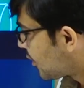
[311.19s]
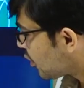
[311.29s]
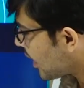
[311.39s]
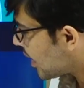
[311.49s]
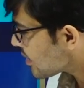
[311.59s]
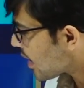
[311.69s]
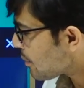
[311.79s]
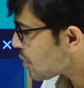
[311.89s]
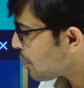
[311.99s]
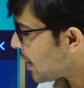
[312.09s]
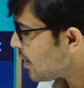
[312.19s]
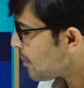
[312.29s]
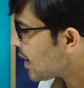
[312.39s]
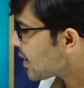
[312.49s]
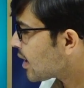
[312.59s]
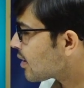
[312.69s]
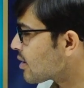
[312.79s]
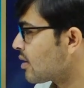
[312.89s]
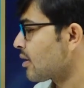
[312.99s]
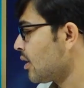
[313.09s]
तो यहाँ से आप स्पीड मेंटेन कर
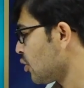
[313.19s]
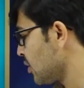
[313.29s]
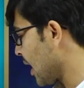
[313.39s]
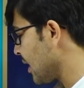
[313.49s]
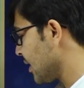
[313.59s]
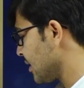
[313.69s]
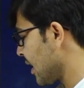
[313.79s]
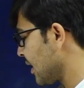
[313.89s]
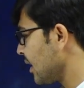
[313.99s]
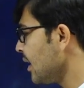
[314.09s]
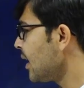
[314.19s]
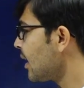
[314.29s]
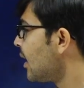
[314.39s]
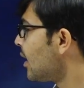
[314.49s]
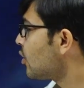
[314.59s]
सकते हो सारी की सारी क्लियर